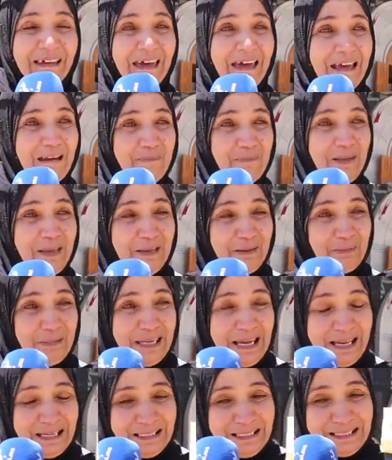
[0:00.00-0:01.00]
قال
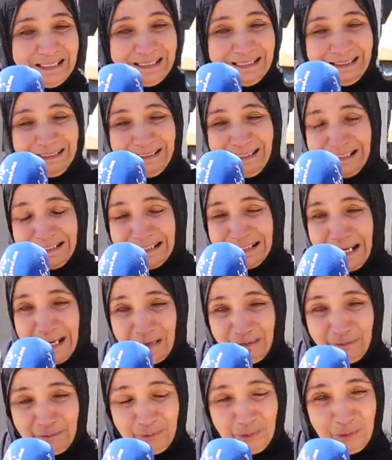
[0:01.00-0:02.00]
يعني اعترف